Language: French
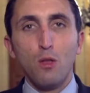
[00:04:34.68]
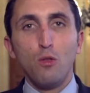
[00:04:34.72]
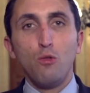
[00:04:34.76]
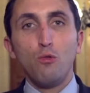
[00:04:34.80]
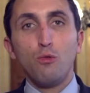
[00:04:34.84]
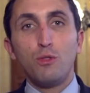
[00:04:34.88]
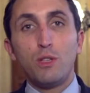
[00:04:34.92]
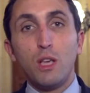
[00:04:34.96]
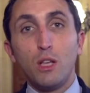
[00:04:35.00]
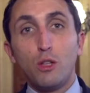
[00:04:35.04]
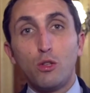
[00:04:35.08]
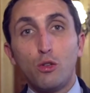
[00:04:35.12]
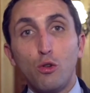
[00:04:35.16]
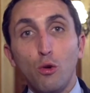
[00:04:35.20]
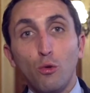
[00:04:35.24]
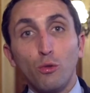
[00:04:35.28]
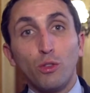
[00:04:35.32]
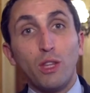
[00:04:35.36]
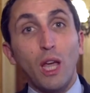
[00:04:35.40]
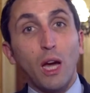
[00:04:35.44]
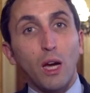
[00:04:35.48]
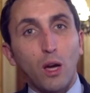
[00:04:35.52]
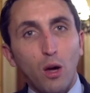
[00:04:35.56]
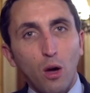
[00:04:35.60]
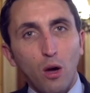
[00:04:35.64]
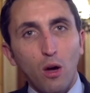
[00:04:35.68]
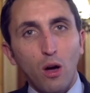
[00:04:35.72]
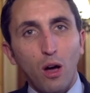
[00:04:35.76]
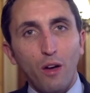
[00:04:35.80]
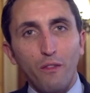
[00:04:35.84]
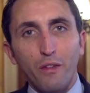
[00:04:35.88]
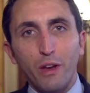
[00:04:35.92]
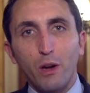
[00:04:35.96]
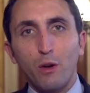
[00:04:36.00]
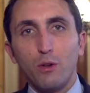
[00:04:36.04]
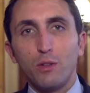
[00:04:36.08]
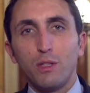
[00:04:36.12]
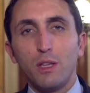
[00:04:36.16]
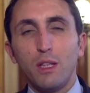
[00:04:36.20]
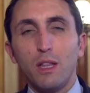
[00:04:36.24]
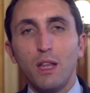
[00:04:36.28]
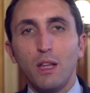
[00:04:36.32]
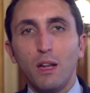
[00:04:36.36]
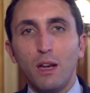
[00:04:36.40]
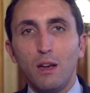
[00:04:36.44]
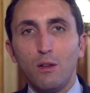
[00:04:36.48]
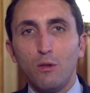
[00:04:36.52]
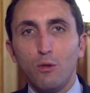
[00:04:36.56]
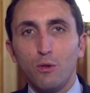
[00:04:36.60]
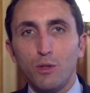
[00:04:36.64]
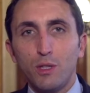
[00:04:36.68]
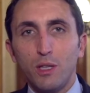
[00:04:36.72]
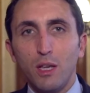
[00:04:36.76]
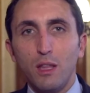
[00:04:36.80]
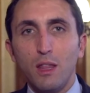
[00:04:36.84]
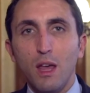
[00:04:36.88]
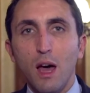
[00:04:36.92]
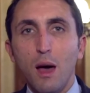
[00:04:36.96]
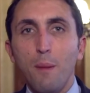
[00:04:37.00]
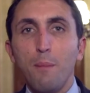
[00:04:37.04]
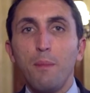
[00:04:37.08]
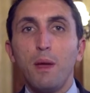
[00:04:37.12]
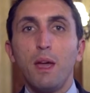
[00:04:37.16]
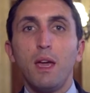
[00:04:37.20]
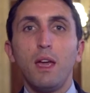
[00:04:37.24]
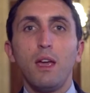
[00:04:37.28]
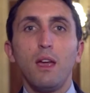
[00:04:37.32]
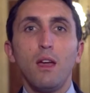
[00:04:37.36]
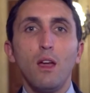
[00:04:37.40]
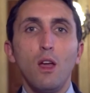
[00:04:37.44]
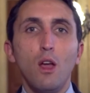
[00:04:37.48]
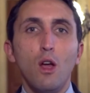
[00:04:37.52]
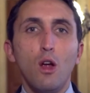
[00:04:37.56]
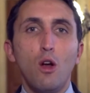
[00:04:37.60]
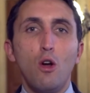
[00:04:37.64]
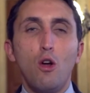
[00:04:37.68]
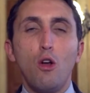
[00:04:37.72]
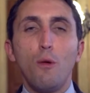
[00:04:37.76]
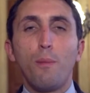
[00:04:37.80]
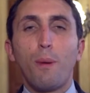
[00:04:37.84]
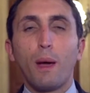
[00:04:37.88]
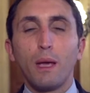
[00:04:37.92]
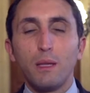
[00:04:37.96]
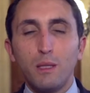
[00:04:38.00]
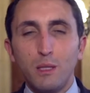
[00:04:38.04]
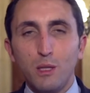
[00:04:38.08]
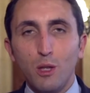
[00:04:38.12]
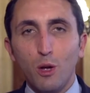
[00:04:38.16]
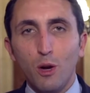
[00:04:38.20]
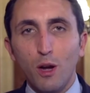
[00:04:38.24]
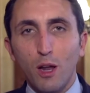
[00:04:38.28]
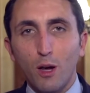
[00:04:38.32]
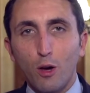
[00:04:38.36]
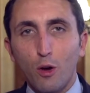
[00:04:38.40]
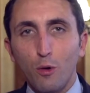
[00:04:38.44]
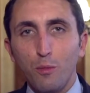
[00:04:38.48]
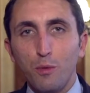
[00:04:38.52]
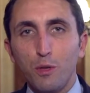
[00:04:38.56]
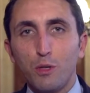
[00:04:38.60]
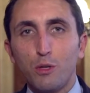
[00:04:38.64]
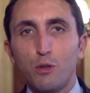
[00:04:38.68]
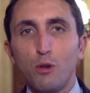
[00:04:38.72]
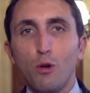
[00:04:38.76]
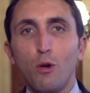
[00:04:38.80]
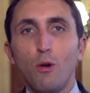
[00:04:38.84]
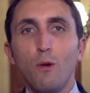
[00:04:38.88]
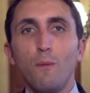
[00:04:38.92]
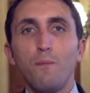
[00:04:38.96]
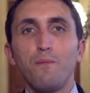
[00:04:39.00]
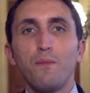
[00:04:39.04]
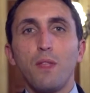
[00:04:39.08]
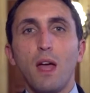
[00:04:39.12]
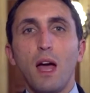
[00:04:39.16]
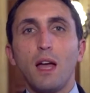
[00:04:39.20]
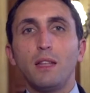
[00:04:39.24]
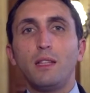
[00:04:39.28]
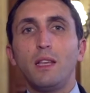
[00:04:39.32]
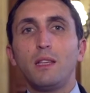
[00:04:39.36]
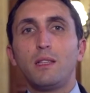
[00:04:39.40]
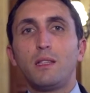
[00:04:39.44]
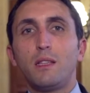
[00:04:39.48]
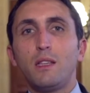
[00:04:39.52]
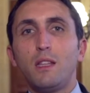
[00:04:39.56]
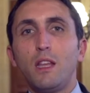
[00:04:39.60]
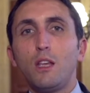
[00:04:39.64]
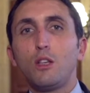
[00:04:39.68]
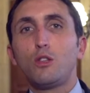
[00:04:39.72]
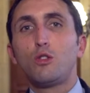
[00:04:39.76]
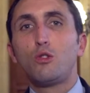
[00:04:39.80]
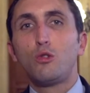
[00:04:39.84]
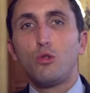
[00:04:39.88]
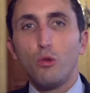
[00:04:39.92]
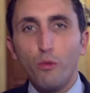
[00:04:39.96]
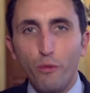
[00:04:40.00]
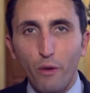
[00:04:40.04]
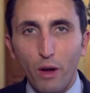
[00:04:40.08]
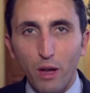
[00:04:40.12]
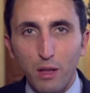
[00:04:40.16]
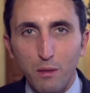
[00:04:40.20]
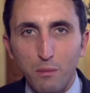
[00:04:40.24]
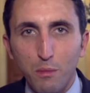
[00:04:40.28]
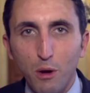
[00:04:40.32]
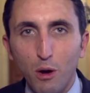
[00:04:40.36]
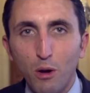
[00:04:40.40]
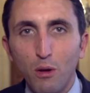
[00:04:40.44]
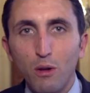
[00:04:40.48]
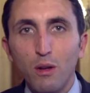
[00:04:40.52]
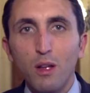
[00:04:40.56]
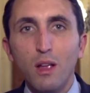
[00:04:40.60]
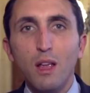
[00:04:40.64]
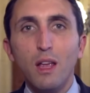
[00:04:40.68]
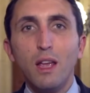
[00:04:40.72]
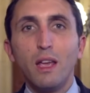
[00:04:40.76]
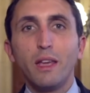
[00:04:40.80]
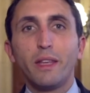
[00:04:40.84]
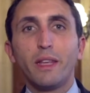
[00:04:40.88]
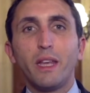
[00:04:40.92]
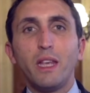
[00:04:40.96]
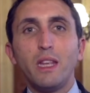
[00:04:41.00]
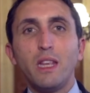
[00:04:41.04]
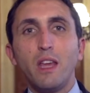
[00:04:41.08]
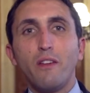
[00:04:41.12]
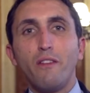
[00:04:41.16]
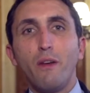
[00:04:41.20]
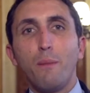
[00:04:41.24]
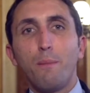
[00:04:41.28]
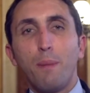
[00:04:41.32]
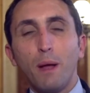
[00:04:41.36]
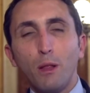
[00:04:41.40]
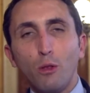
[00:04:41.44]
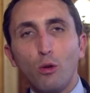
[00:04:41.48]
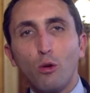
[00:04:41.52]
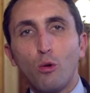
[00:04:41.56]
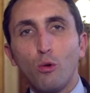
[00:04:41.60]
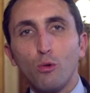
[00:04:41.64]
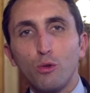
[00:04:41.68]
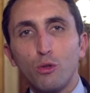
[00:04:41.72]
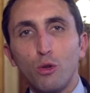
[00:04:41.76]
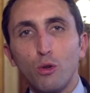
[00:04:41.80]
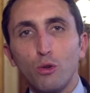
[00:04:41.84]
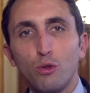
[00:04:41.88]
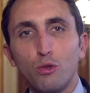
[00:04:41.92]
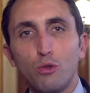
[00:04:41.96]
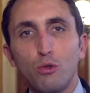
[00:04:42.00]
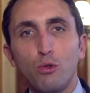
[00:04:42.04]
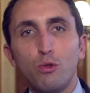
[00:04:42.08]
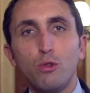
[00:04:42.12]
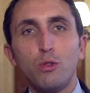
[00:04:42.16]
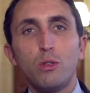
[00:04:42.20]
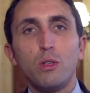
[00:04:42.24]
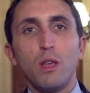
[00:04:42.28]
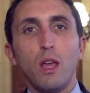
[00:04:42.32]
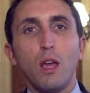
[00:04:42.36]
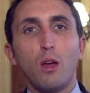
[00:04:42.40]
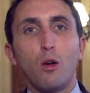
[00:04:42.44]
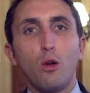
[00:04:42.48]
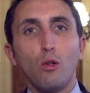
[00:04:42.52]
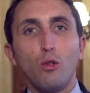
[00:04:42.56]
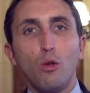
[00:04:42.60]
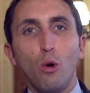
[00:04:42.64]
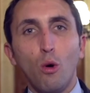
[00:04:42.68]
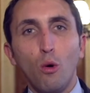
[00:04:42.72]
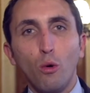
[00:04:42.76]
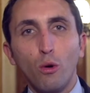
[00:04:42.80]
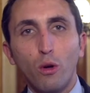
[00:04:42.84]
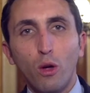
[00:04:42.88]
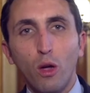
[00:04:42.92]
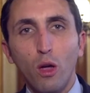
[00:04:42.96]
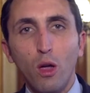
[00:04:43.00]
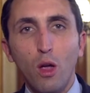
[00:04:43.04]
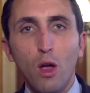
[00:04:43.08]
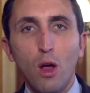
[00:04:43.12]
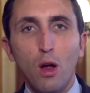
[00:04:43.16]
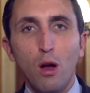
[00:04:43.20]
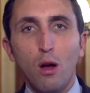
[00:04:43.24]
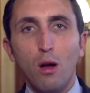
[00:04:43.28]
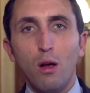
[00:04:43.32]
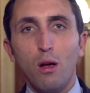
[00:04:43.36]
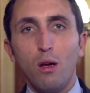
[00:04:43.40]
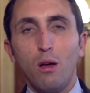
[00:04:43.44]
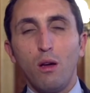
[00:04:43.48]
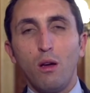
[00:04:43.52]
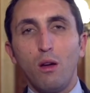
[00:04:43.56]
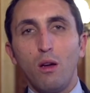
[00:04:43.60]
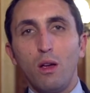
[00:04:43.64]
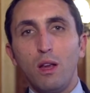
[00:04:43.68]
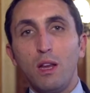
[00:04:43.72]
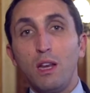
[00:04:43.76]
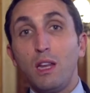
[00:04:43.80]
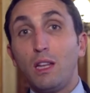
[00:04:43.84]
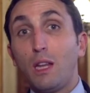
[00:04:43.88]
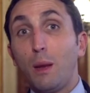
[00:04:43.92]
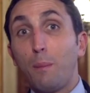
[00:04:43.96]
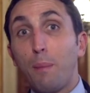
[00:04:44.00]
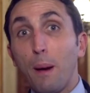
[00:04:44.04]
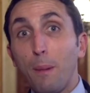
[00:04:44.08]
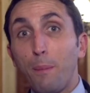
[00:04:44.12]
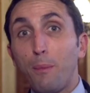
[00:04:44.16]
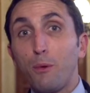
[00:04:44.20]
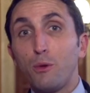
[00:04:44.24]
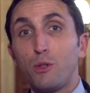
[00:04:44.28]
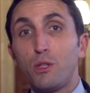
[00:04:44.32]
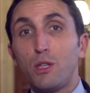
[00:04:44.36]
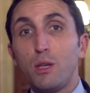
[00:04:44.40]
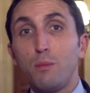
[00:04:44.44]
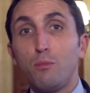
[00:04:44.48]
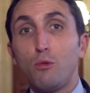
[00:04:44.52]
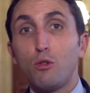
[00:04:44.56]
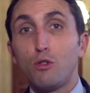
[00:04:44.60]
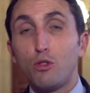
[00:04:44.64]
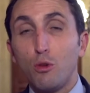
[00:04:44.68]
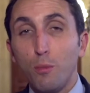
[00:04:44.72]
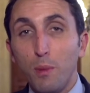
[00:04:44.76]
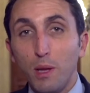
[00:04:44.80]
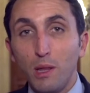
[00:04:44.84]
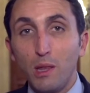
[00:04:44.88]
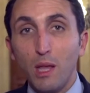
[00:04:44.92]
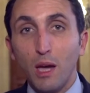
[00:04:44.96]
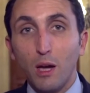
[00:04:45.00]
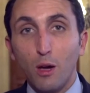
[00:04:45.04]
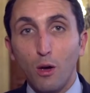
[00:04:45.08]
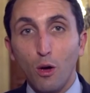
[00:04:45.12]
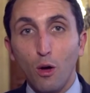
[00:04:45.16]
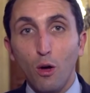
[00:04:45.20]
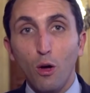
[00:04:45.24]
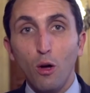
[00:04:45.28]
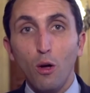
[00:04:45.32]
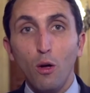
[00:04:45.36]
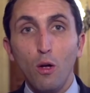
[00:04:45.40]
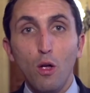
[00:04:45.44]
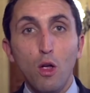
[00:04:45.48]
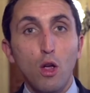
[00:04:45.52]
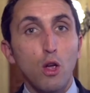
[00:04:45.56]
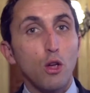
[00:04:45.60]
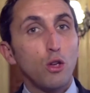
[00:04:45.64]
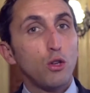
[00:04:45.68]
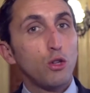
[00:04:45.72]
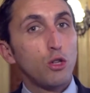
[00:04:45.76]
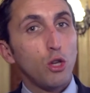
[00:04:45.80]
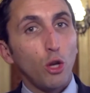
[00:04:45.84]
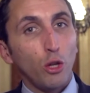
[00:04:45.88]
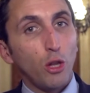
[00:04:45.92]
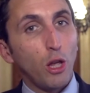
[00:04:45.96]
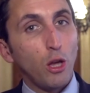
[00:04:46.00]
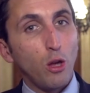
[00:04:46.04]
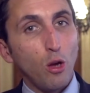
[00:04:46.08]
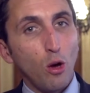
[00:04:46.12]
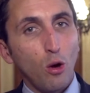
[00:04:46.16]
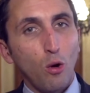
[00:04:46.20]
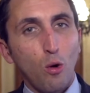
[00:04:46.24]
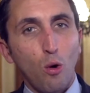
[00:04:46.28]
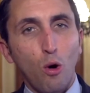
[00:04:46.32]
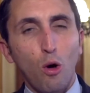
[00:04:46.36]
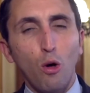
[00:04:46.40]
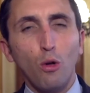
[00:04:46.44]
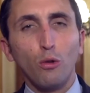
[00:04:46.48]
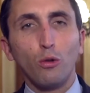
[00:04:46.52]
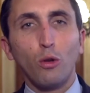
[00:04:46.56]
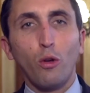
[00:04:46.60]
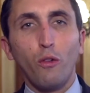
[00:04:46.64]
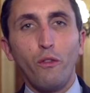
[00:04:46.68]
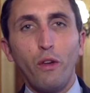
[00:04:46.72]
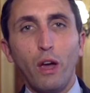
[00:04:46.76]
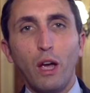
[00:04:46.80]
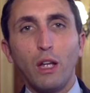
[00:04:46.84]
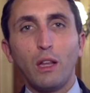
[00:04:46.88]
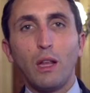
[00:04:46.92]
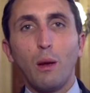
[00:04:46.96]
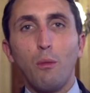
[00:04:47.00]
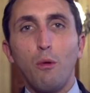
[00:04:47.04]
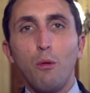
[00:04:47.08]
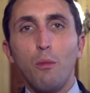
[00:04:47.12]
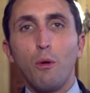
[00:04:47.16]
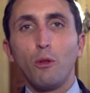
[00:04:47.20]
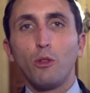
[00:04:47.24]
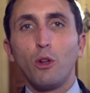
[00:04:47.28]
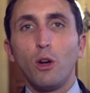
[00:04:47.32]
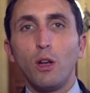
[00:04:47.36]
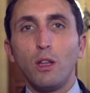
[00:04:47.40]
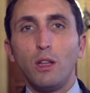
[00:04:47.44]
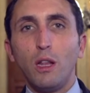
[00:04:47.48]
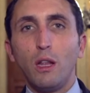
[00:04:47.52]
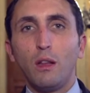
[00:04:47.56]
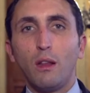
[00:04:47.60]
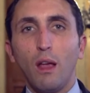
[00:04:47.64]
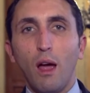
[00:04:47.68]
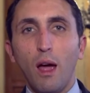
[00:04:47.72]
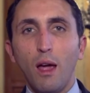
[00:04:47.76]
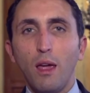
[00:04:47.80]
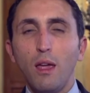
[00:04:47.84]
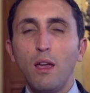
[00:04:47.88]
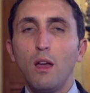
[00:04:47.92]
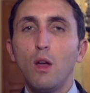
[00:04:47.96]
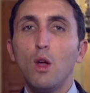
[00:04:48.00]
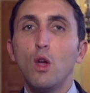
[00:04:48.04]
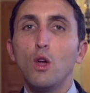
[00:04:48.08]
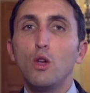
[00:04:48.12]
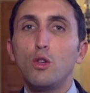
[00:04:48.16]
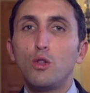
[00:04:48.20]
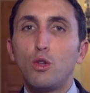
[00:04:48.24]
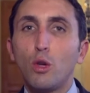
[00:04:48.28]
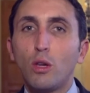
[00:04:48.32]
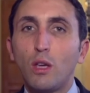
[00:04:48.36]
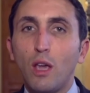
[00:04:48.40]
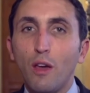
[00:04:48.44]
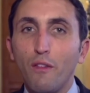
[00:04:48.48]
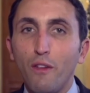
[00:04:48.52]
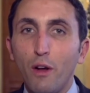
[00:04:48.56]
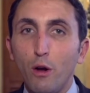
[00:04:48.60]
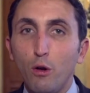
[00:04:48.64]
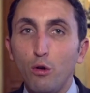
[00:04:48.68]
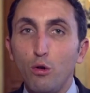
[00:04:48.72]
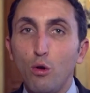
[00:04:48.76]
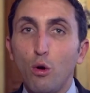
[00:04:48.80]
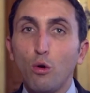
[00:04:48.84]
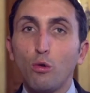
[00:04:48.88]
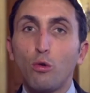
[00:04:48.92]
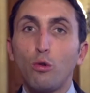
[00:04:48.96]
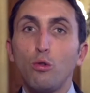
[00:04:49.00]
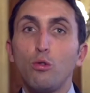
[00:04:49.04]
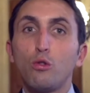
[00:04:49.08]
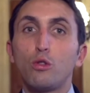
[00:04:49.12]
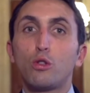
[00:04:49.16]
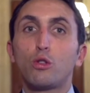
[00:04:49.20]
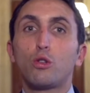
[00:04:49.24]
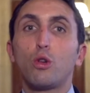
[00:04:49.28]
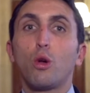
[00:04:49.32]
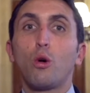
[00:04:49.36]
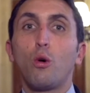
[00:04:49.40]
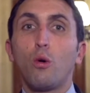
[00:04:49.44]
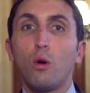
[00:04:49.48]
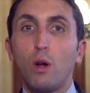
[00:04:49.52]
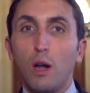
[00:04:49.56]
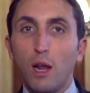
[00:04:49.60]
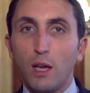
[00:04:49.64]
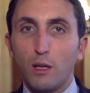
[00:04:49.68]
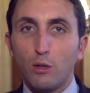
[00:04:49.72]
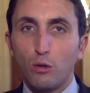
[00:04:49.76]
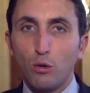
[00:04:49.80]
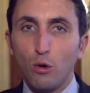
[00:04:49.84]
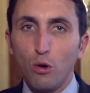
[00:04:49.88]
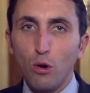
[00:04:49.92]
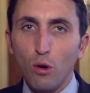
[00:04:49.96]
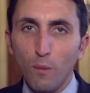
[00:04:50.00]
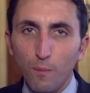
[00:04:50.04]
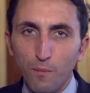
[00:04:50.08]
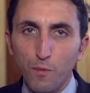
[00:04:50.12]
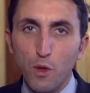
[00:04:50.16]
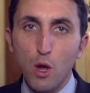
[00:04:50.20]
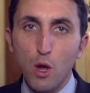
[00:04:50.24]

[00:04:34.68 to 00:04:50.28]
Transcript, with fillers: Nous étions d'accord avec le Sénat, mais le président de la commission a décidé souverainement qu'il n'y avait pas de consensus et que donc euh, il n'était pas possible de se mettre d'accord, sans d'ailleurs qu'on rentre véritablement dans les détails, ce qui a valu donc une seconde lecture